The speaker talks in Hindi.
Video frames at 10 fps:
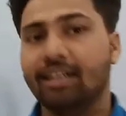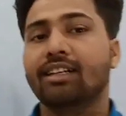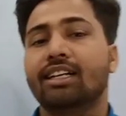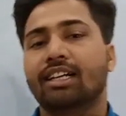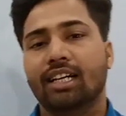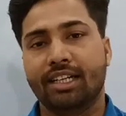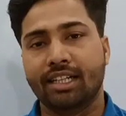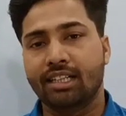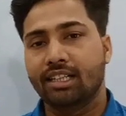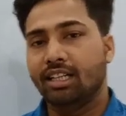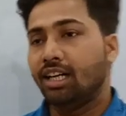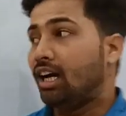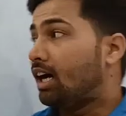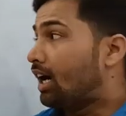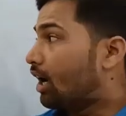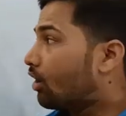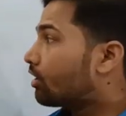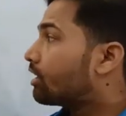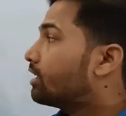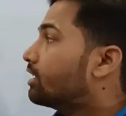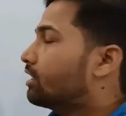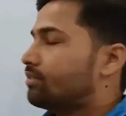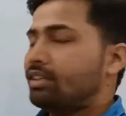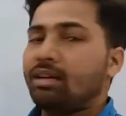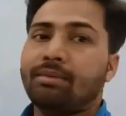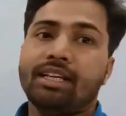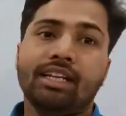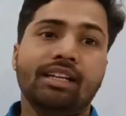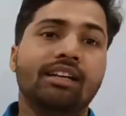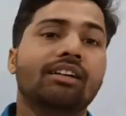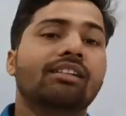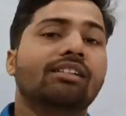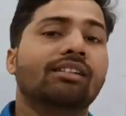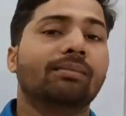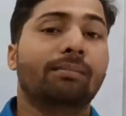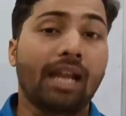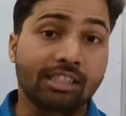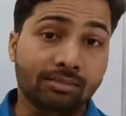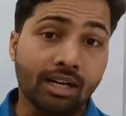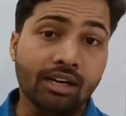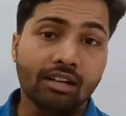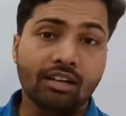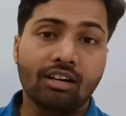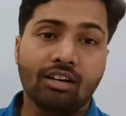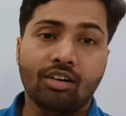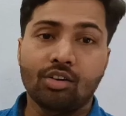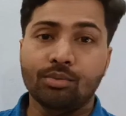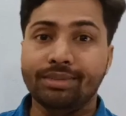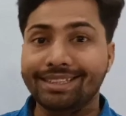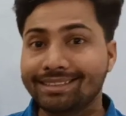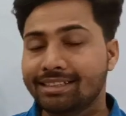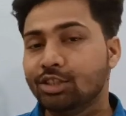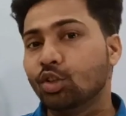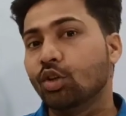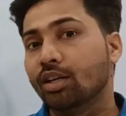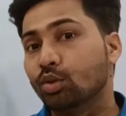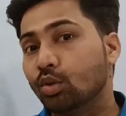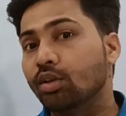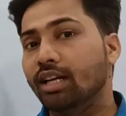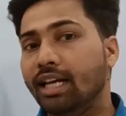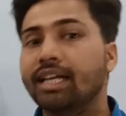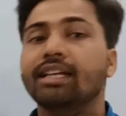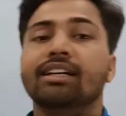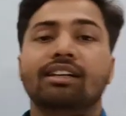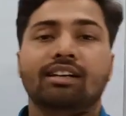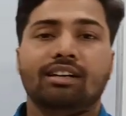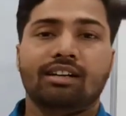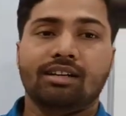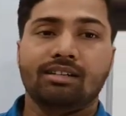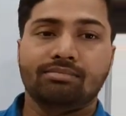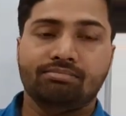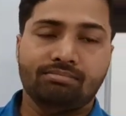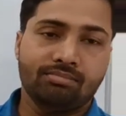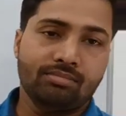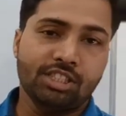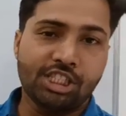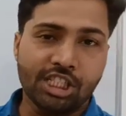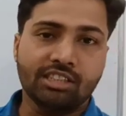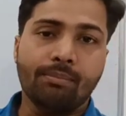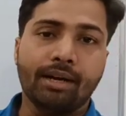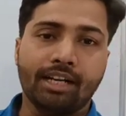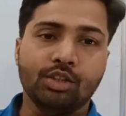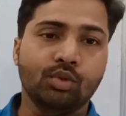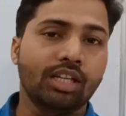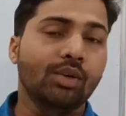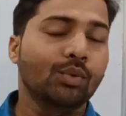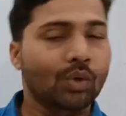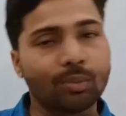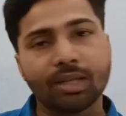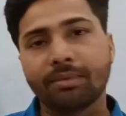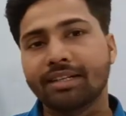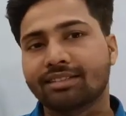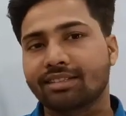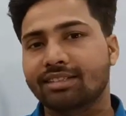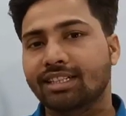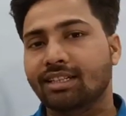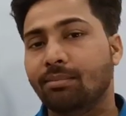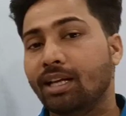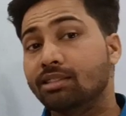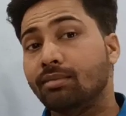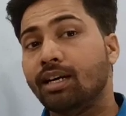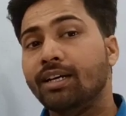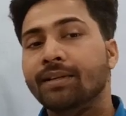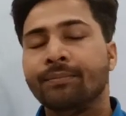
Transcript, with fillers: था है ना और फिर हमने प्लाज्मा और बीईसी e जो दो नए स्टेट्स ऑफ मैटर जुड़े हैं उनको भी हमने डिस्कस किया था प्लाज्मा